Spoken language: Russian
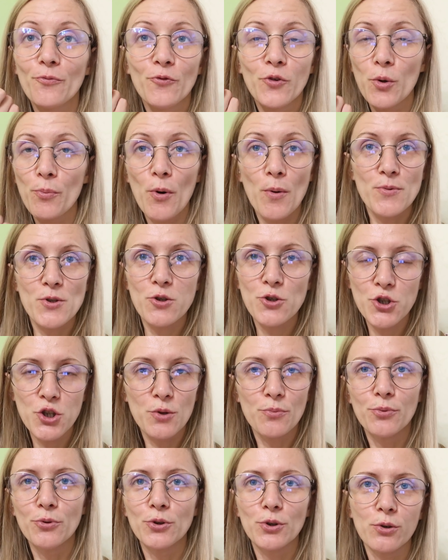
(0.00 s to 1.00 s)
в любом
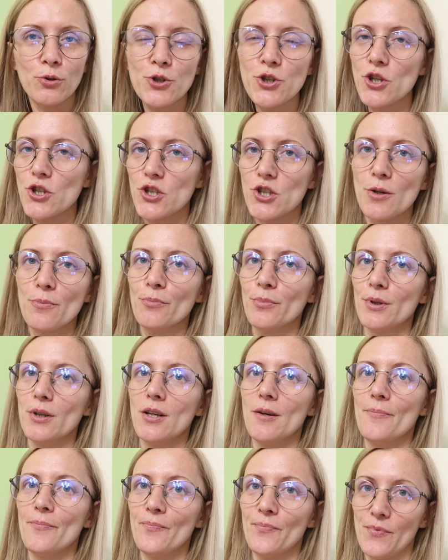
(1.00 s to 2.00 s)
случае будет лучше, чем
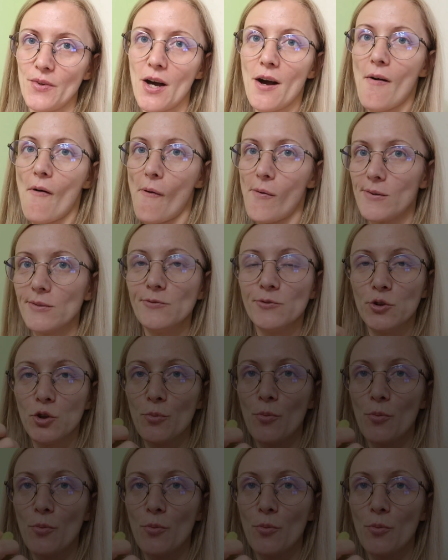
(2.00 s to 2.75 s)
было. Да, в